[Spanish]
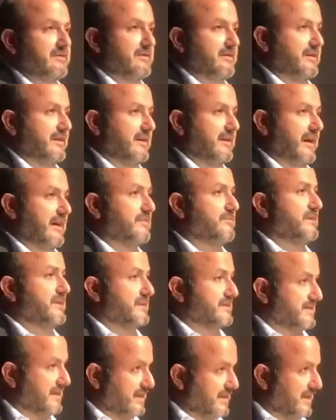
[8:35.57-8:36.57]
eh,
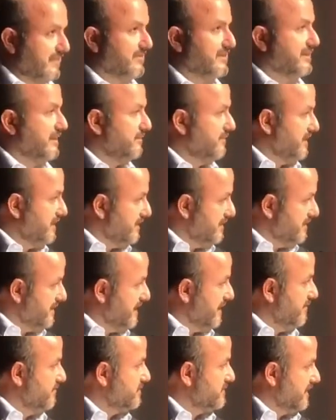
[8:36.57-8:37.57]
administrativa también,
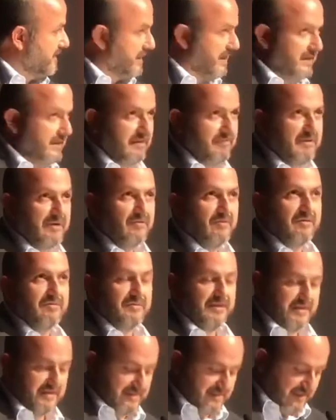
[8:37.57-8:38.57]
digamos
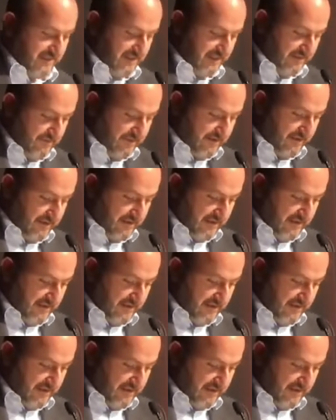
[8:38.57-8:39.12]
académico-administrativa,